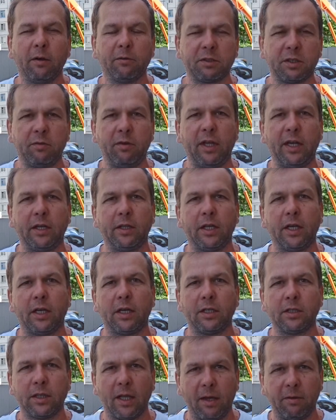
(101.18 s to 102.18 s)
в сквере на
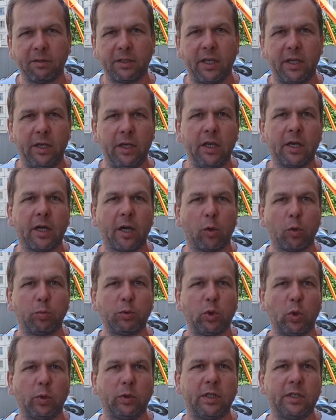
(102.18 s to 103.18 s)
Ярославской и
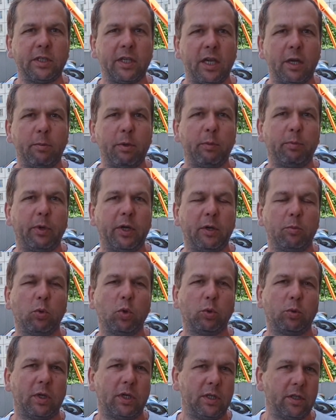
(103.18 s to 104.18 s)
коррупционной схемой по
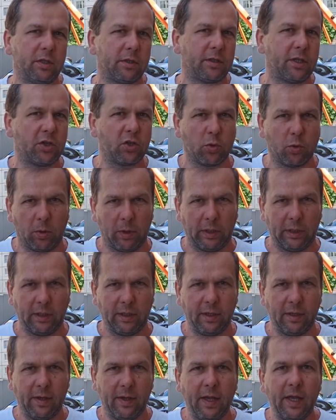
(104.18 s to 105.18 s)
ремонту 11 школы.
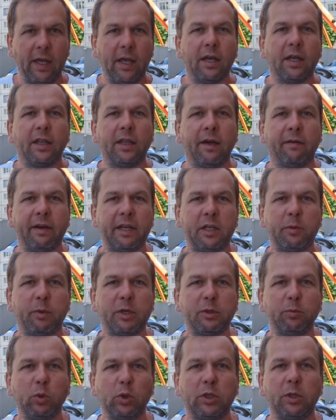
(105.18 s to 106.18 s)
Давайте
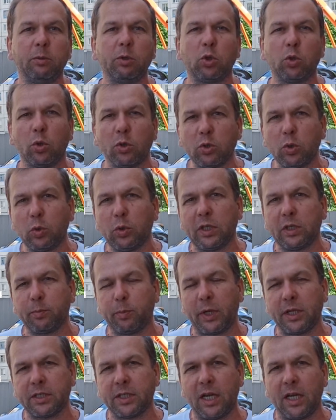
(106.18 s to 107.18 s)
посмотрим, кто же у нас
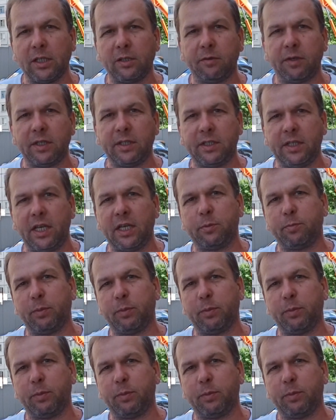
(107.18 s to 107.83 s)
проскальзывает здесь